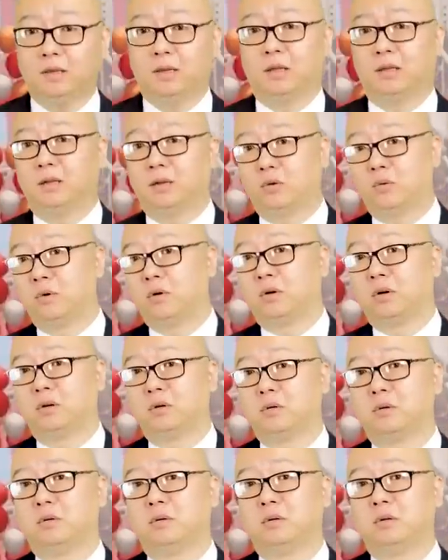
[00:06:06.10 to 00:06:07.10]
年的过程
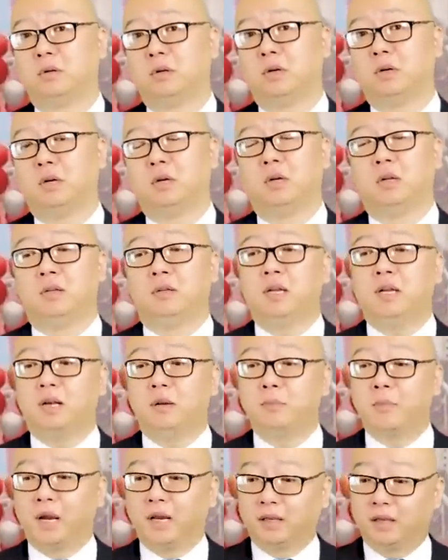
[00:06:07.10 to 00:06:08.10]
当中，那
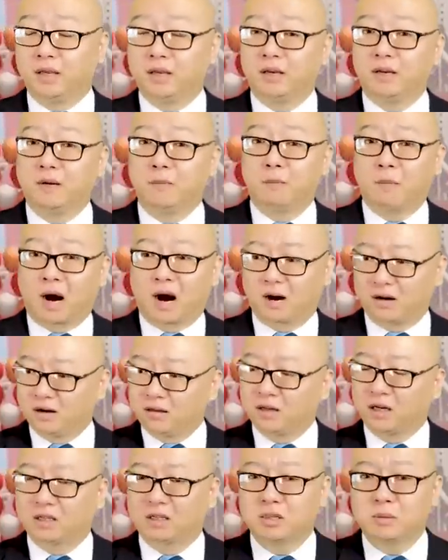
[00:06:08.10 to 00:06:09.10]
个每天那个码，
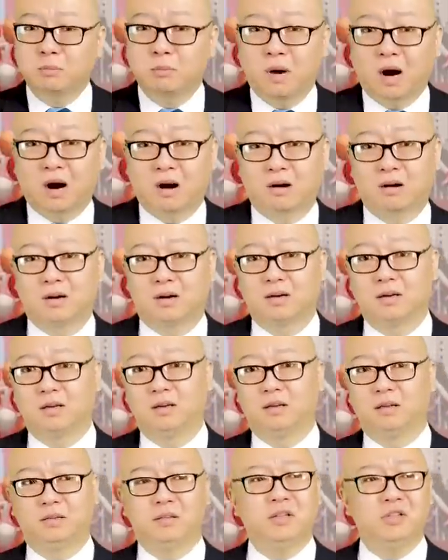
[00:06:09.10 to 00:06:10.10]
那哪是码啊，
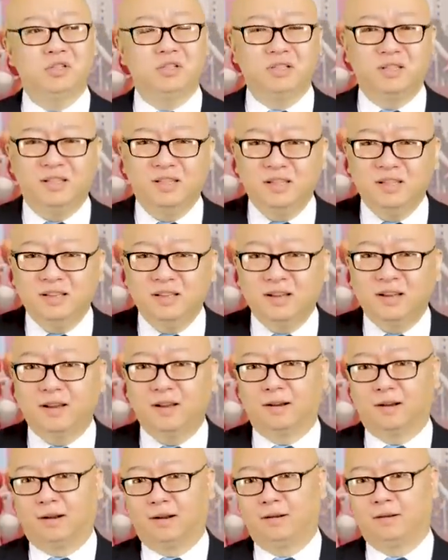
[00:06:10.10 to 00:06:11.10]
那是
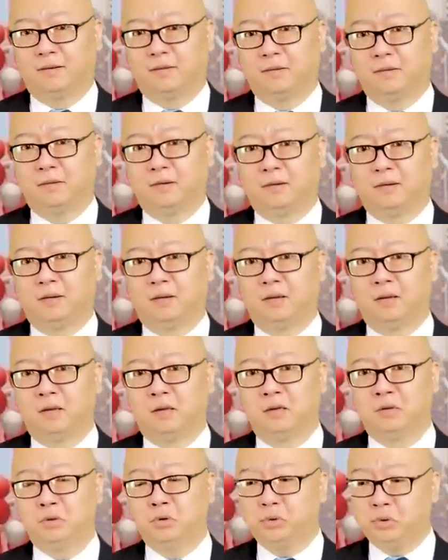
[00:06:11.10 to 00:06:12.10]
爹呀！
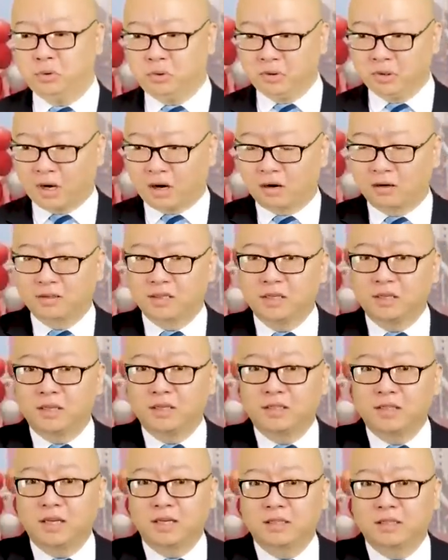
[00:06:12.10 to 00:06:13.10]
去哪儿先
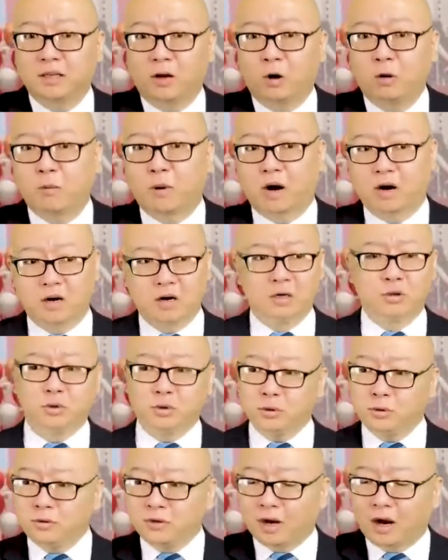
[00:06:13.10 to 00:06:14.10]
得先扫码，
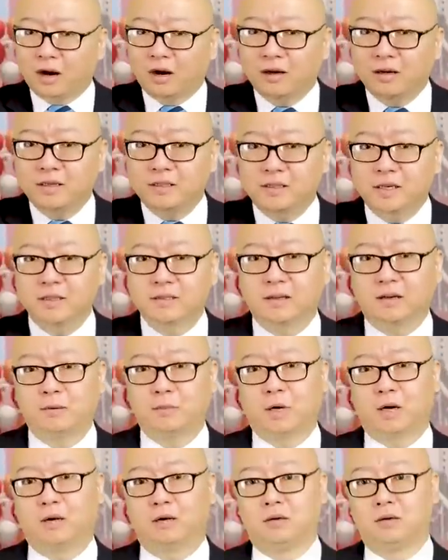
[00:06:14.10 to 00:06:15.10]
去哪儿还得先扫
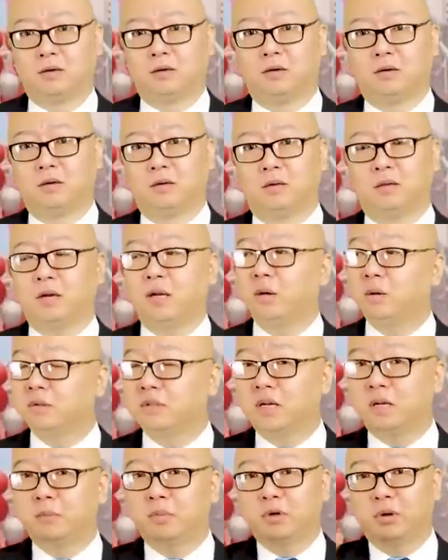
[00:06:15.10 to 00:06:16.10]
码。那黑龙
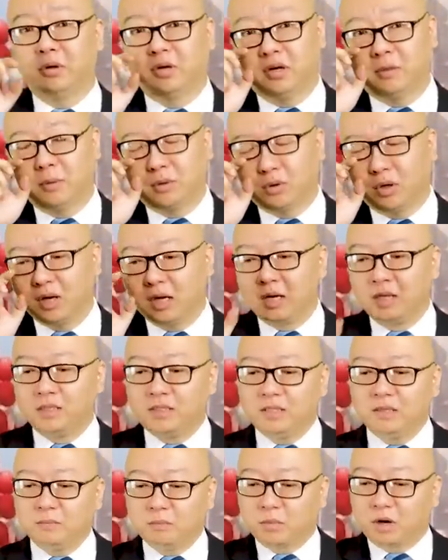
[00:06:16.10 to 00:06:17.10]
江不是有一个吗？说
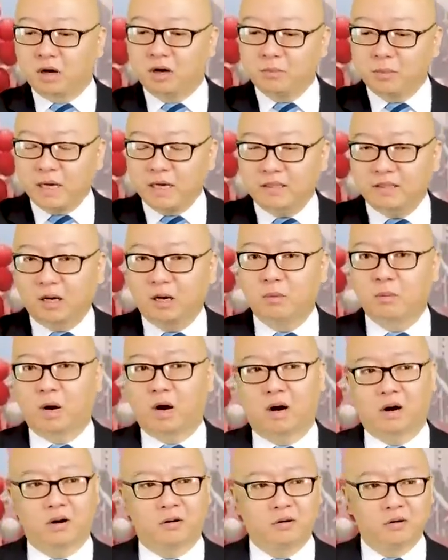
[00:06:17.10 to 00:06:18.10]
进门没扫
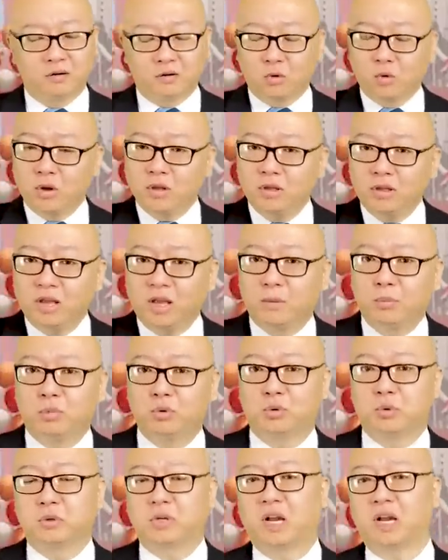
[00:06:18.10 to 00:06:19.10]
码，关店
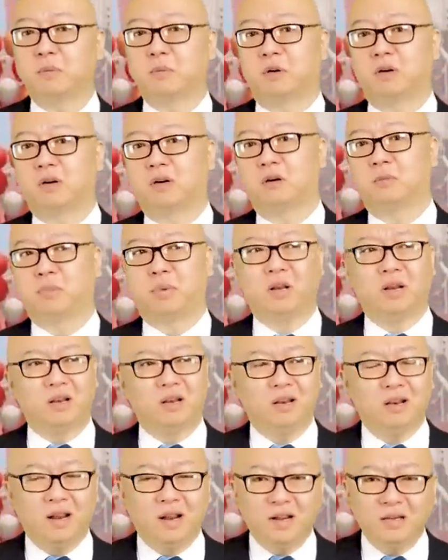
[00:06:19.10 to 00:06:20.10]
不许开门。
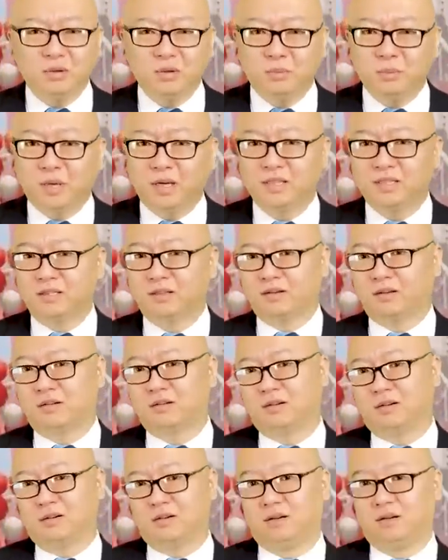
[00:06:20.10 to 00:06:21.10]
本来就没几个
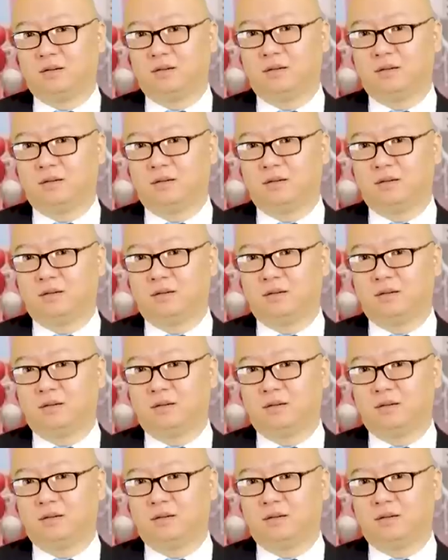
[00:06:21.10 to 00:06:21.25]
客人，